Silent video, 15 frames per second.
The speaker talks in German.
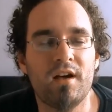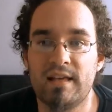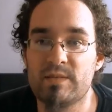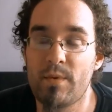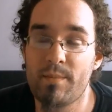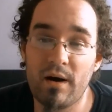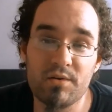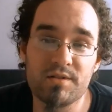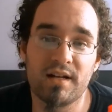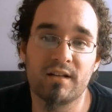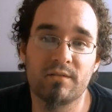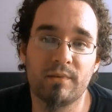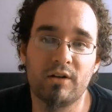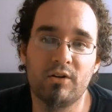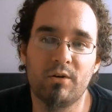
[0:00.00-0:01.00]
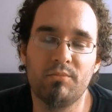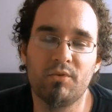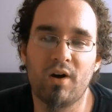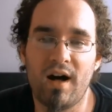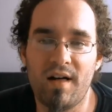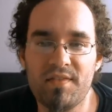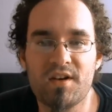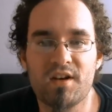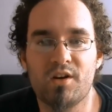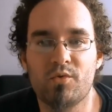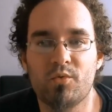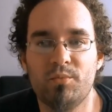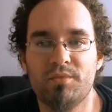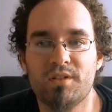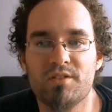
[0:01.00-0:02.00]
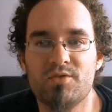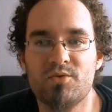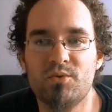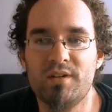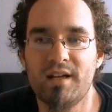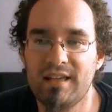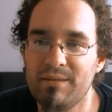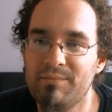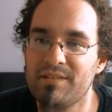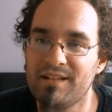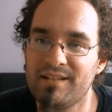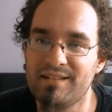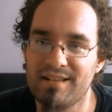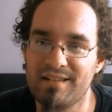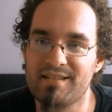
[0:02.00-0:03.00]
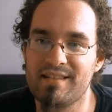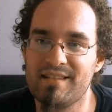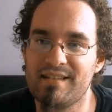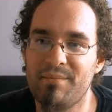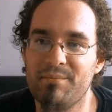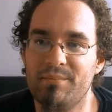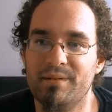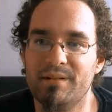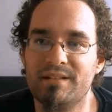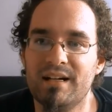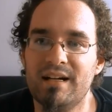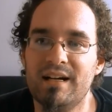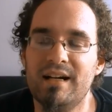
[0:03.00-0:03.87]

Erst beim Ausatmen kommen noch andere Aromen dazu und ergeben dann das Gesamtbild.